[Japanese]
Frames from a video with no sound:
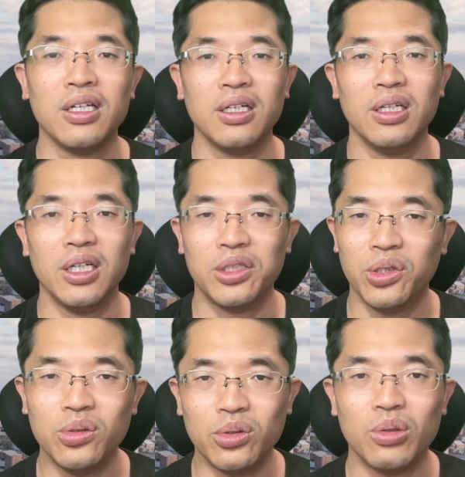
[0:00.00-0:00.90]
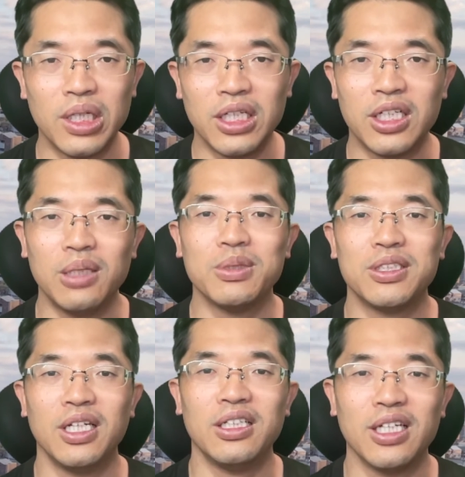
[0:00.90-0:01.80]
えー、今日の動画だけでもで
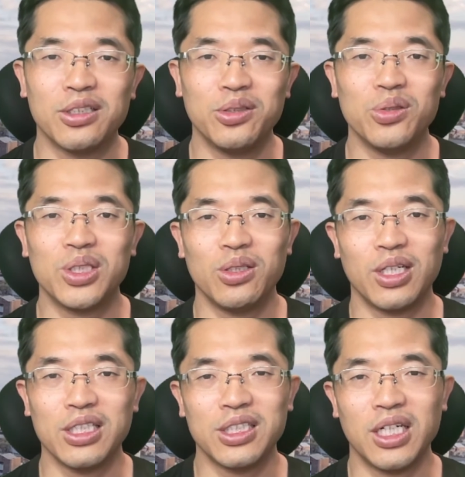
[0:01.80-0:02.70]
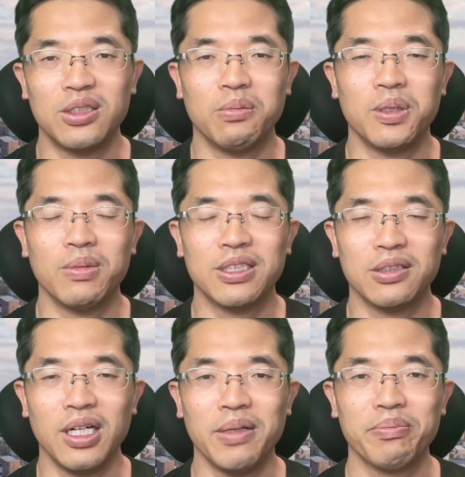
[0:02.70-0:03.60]
すね、190円の価値があると思いま
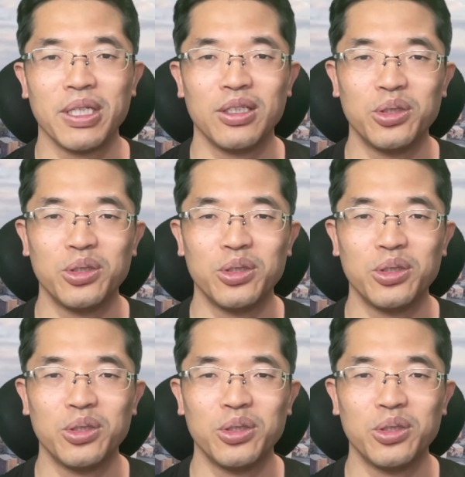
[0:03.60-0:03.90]
すが、